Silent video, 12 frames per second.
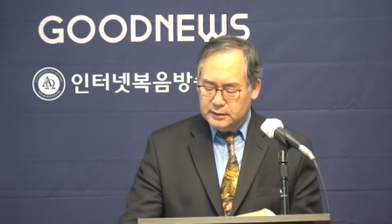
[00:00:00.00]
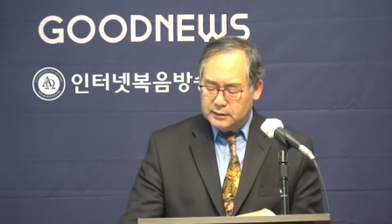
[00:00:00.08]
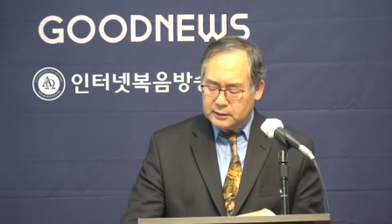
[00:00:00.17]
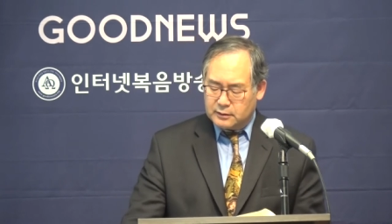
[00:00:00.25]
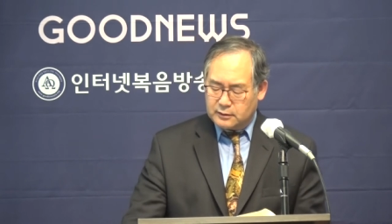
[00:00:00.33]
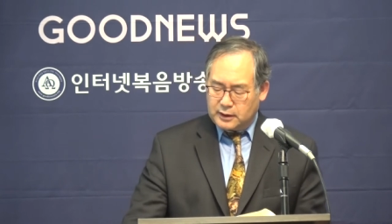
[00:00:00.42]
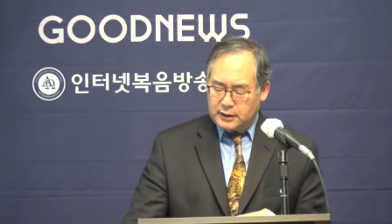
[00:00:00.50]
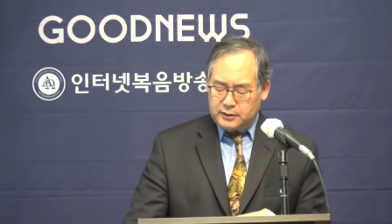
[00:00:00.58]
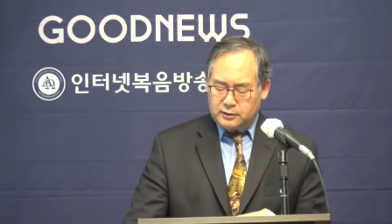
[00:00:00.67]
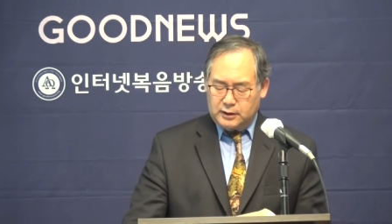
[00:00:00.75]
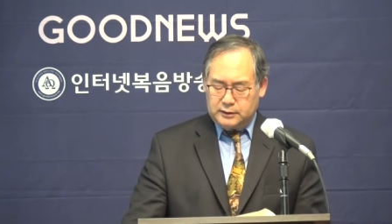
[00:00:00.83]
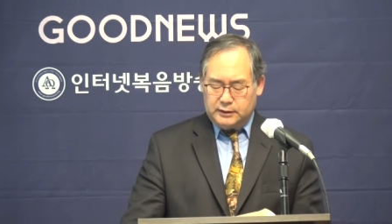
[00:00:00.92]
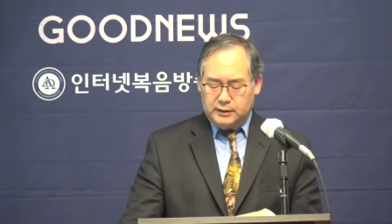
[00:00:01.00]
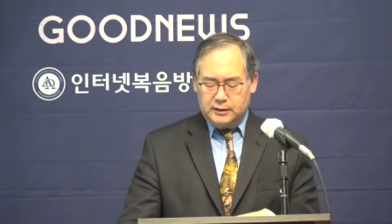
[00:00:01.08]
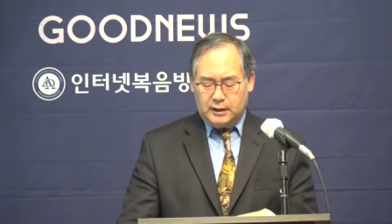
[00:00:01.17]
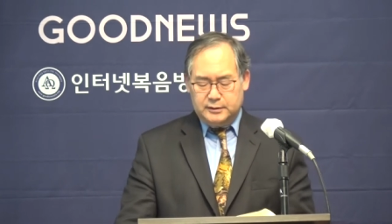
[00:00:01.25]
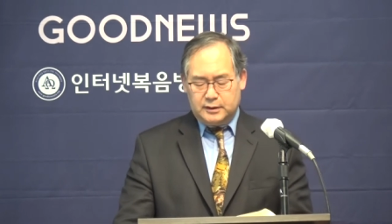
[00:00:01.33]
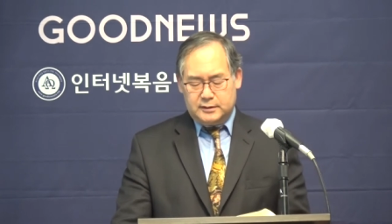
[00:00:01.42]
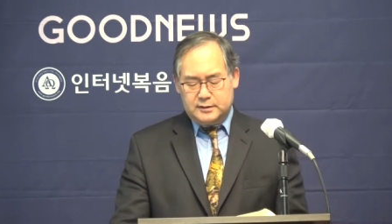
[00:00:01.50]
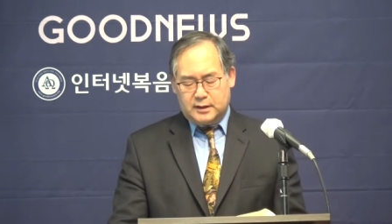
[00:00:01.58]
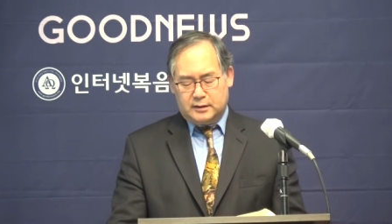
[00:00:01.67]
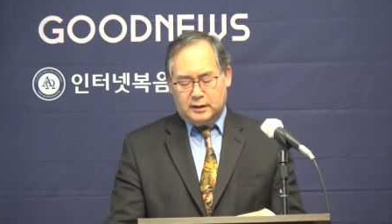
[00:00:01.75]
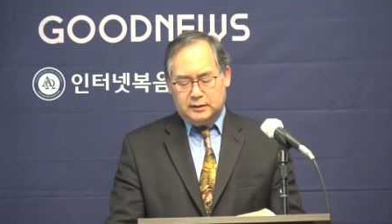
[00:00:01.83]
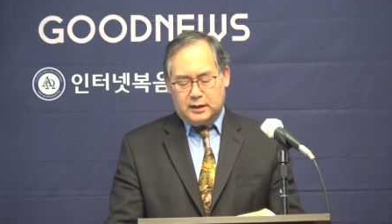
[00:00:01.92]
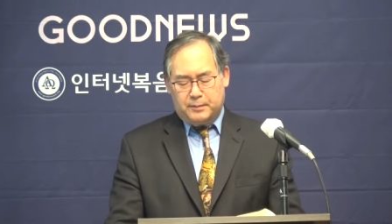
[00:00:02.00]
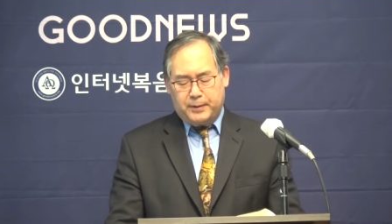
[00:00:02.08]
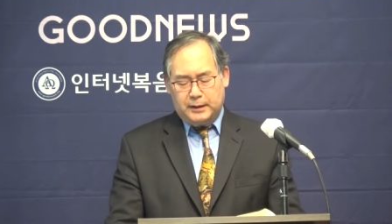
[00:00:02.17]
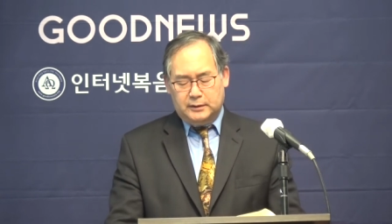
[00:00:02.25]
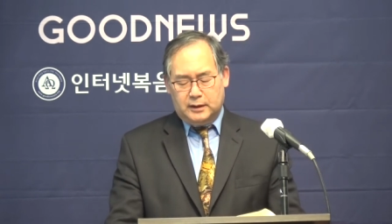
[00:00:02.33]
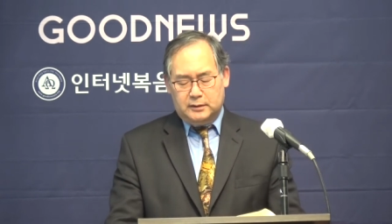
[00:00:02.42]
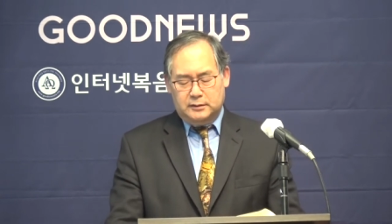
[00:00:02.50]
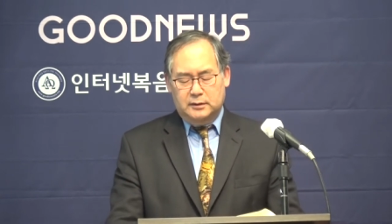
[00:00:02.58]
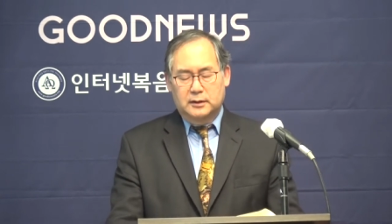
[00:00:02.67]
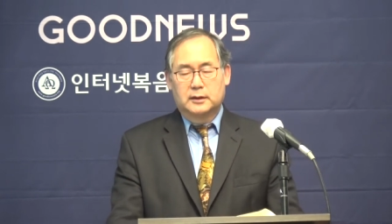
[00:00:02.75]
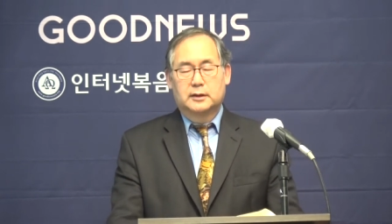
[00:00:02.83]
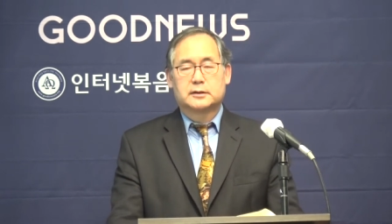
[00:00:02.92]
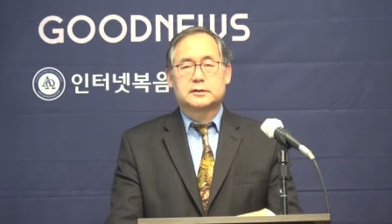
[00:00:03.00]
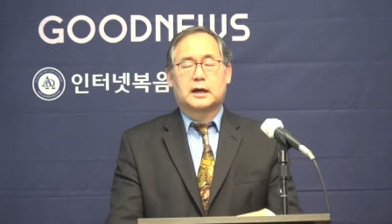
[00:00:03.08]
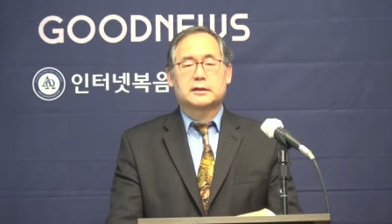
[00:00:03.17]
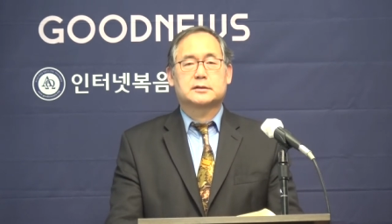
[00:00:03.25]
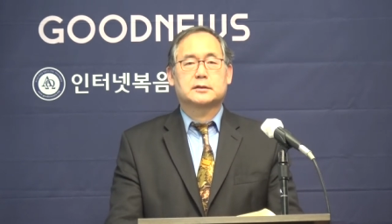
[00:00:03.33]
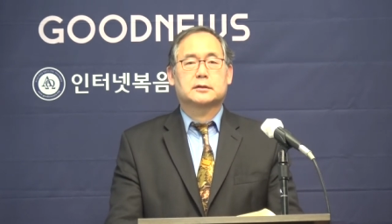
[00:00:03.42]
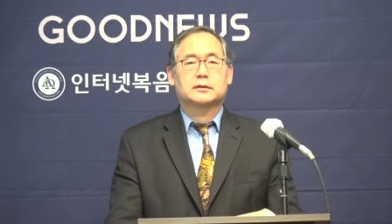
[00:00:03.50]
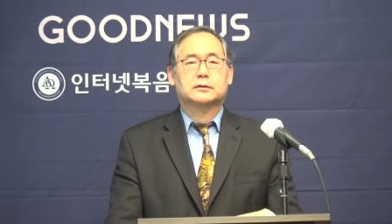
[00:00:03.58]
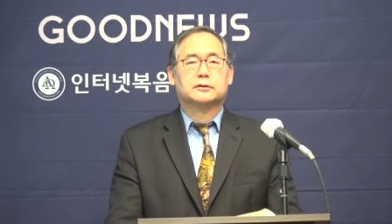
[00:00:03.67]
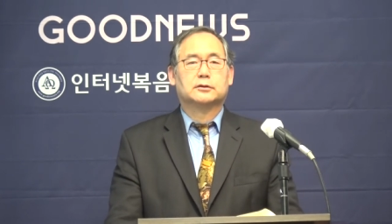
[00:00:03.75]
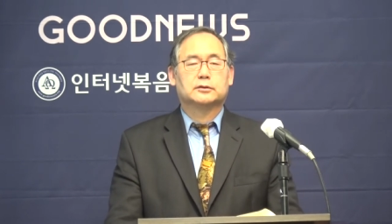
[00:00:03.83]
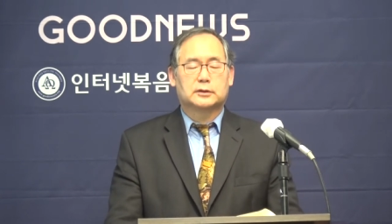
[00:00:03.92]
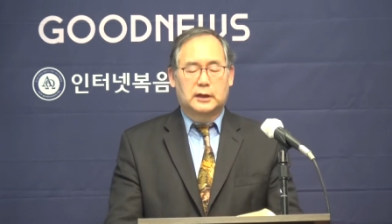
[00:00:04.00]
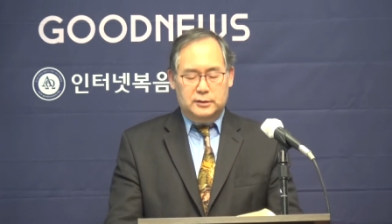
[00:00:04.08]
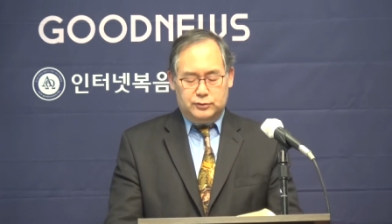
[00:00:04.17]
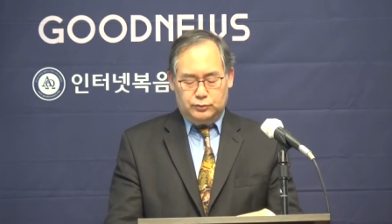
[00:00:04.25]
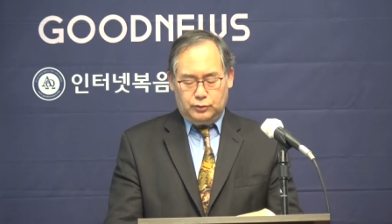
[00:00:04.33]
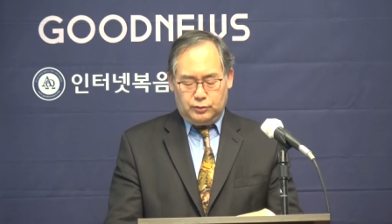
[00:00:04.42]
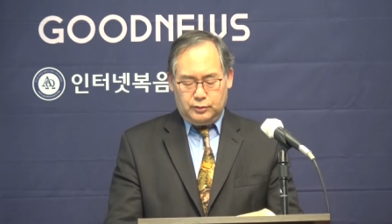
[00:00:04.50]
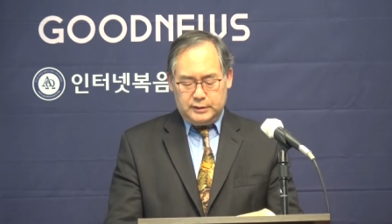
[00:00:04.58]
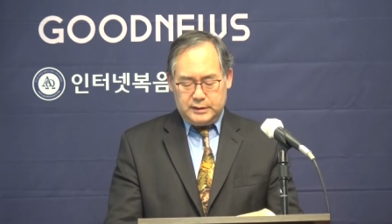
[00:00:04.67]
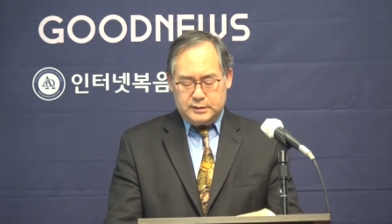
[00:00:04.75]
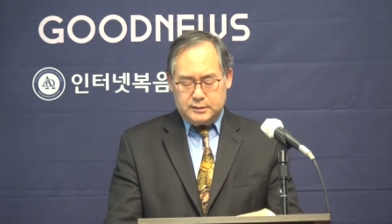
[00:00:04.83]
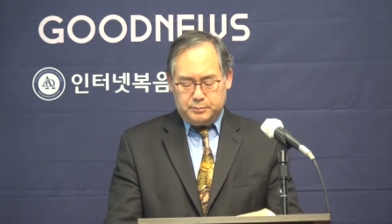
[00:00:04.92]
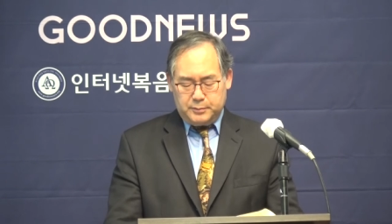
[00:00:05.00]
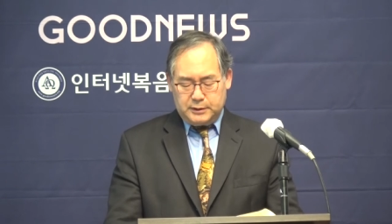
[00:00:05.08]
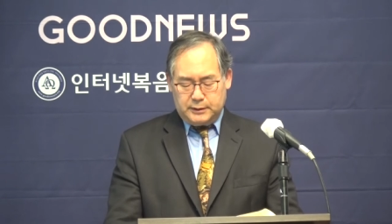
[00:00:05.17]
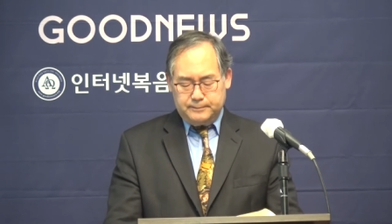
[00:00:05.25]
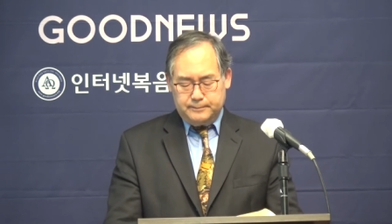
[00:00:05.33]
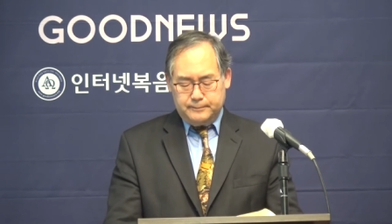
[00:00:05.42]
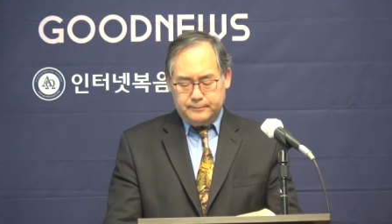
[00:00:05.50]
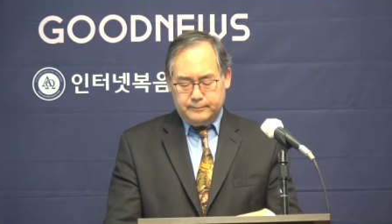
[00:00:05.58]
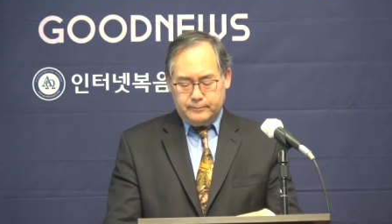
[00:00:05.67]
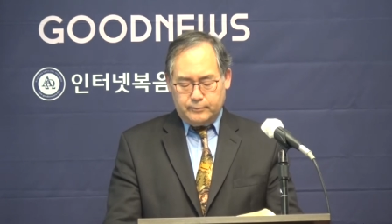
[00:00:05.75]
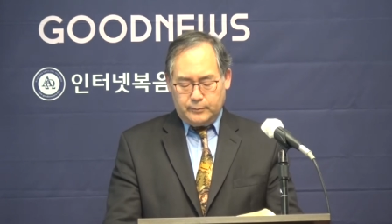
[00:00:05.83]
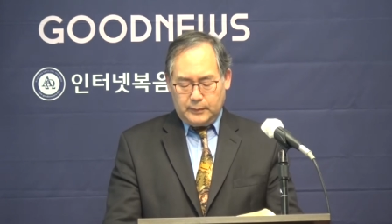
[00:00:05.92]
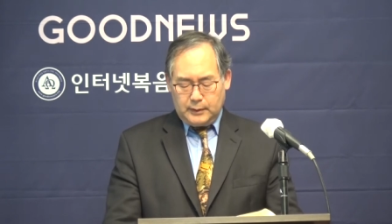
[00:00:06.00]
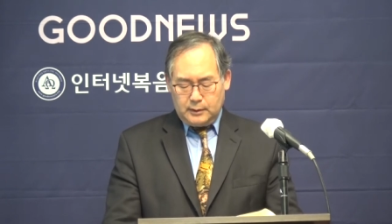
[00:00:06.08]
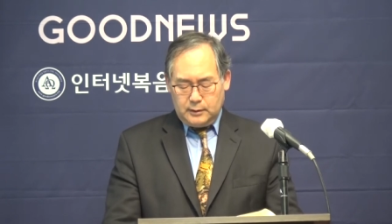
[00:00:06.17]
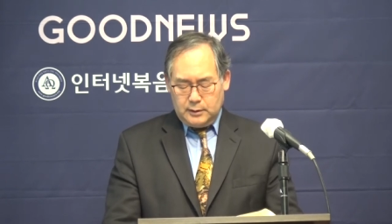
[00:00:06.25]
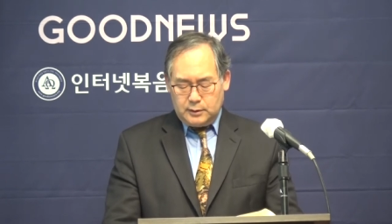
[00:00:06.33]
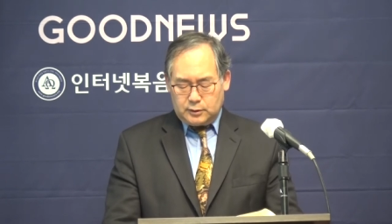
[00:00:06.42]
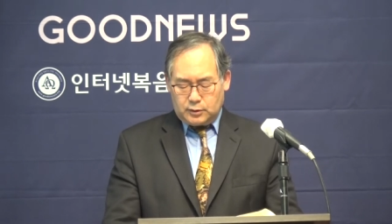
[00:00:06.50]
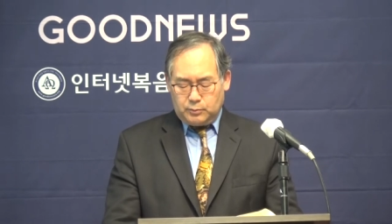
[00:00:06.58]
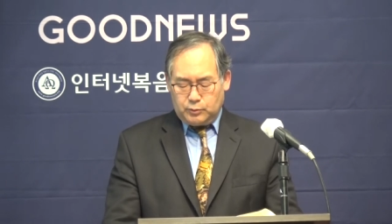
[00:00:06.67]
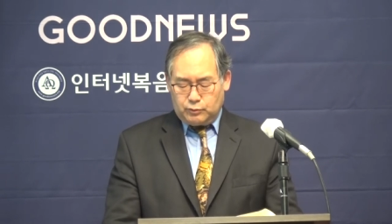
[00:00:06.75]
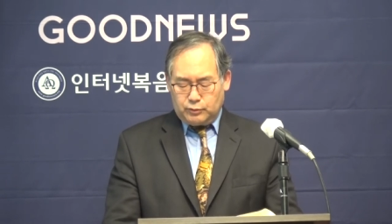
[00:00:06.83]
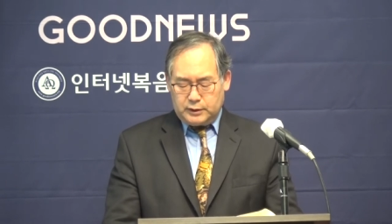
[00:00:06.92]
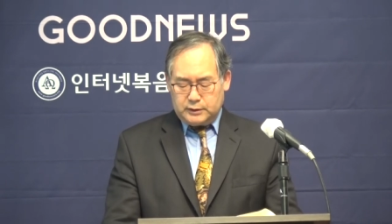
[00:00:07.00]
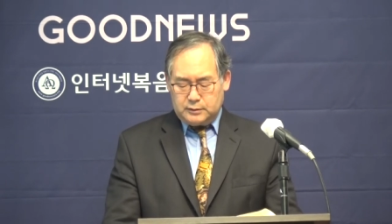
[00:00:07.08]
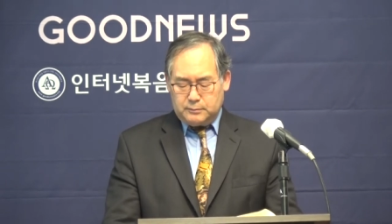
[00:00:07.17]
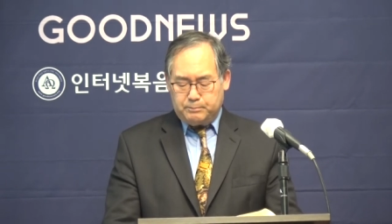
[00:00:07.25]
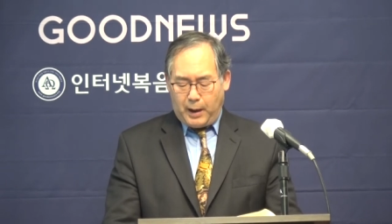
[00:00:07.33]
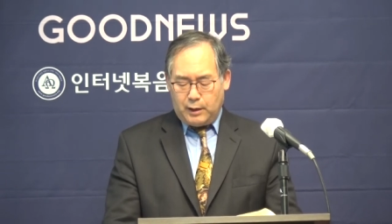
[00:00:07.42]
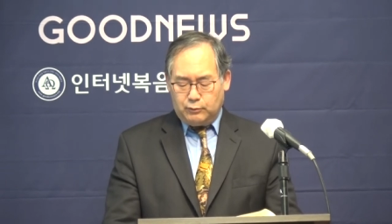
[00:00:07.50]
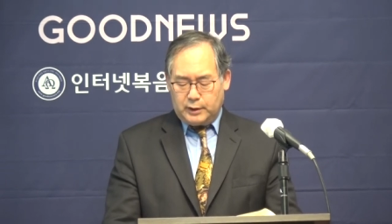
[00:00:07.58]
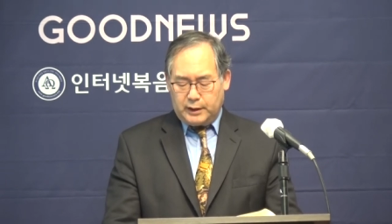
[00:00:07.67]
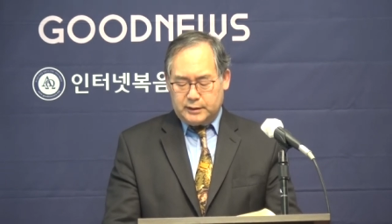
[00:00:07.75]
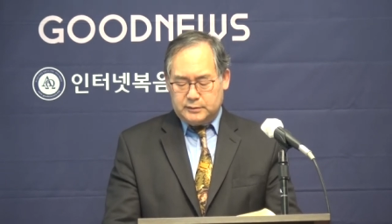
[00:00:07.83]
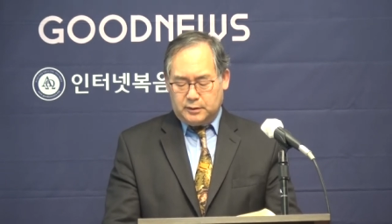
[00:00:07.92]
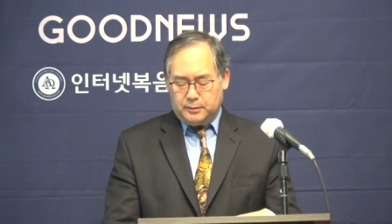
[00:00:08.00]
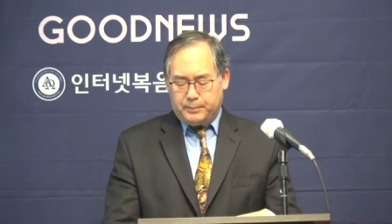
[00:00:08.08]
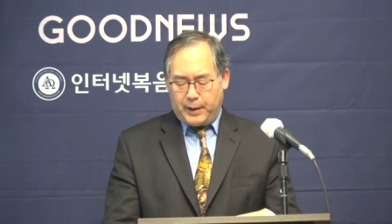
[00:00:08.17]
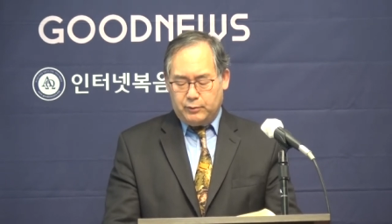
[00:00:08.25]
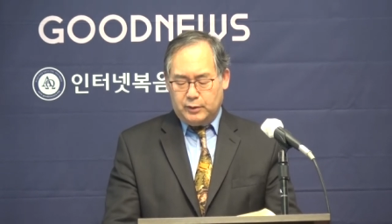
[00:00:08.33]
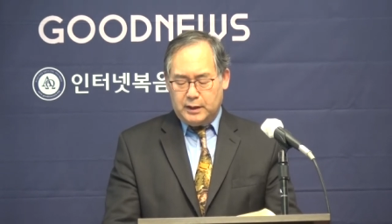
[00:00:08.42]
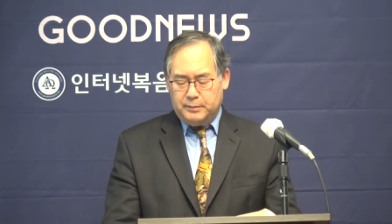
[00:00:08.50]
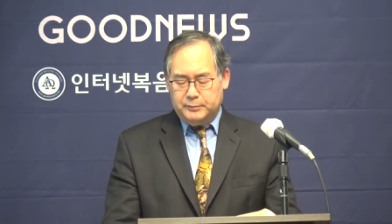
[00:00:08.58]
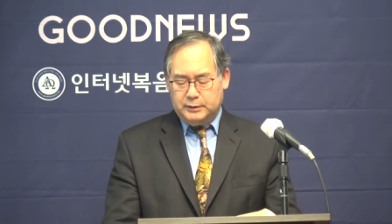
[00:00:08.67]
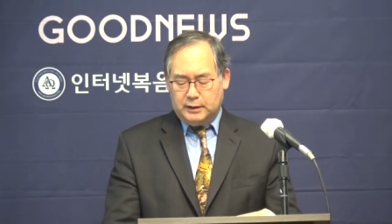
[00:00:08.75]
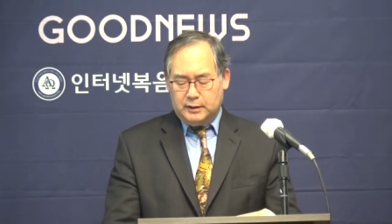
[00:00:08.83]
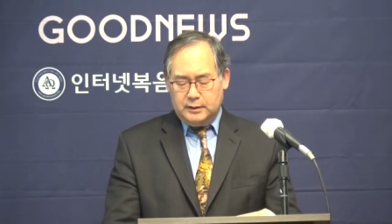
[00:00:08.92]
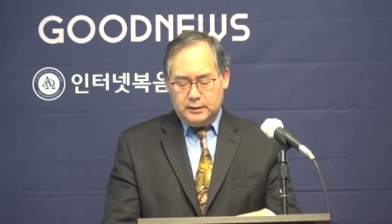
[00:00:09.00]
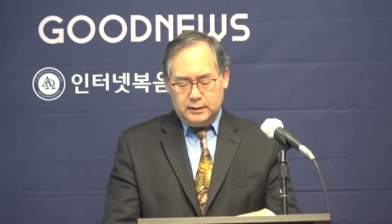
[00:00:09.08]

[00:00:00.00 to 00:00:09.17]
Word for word: 그러나 이러한 인간적인 생각이나 판단은 자칫 그릇될 수도 있습니다. 그러므로 우리는 바울에게서 배워야 합니다.